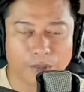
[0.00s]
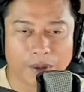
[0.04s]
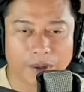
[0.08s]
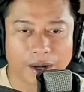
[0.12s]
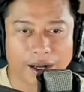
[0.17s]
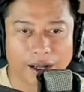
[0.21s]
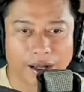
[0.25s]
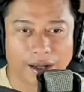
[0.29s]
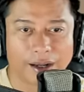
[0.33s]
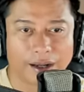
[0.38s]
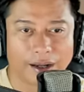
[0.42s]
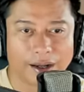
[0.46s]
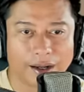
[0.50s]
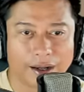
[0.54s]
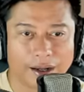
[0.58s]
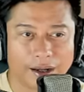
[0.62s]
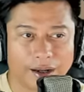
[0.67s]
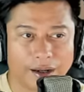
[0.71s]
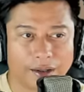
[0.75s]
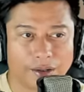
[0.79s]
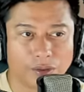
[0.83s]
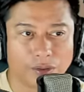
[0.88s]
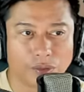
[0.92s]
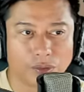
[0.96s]
ng mga
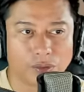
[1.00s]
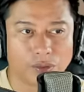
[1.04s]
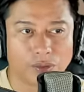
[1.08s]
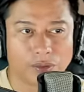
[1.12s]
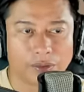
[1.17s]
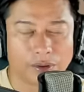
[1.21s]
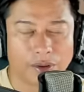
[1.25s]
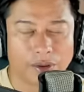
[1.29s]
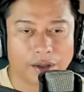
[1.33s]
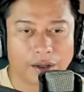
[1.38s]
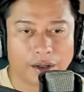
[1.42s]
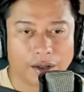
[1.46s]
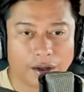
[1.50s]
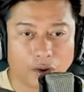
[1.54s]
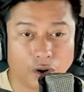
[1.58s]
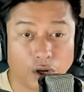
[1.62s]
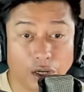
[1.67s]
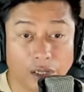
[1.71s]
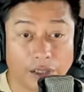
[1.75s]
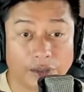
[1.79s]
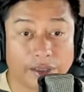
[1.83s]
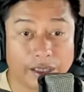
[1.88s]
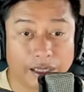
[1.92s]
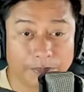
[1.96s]
nung
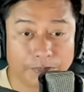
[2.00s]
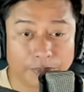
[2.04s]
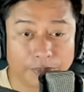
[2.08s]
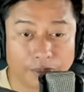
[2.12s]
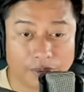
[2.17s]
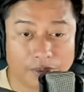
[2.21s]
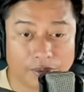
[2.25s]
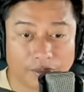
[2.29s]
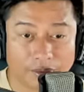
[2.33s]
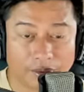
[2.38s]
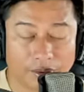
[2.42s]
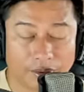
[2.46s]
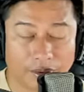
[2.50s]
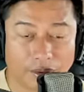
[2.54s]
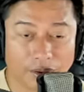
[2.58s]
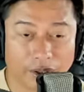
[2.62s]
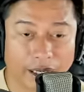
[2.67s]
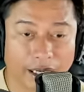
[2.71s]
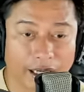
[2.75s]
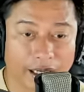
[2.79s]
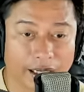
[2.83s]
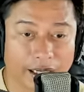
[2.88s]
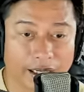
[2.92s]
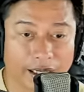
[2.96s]
oil depot.
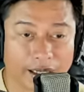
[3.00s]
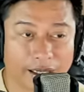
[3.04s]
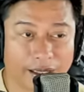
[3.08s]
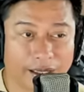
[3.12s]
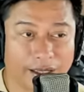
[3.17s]
Okay?